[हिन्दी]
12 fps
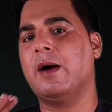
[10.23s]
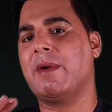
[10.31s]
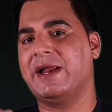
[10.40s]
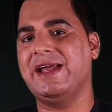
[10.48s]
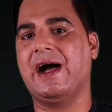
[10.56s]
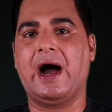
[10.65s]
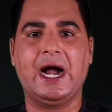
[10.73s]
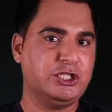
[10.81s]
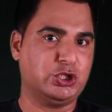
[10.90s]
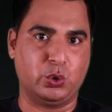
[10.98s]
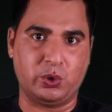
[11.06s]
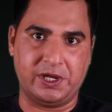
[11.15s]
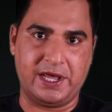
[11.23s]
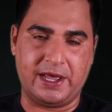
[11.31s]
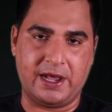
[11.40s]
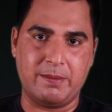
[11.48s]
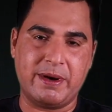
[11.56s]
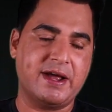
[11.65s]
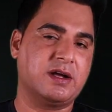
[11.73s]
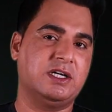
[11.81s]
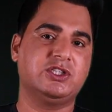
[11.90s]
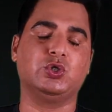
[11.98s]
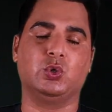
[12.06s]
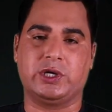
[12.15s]
हमारी हाइट छोटी है हमारा
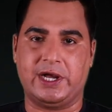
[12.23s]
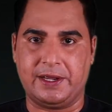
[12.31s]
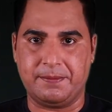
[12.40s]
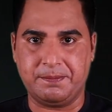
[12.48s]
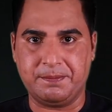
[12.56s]
कद छोटा है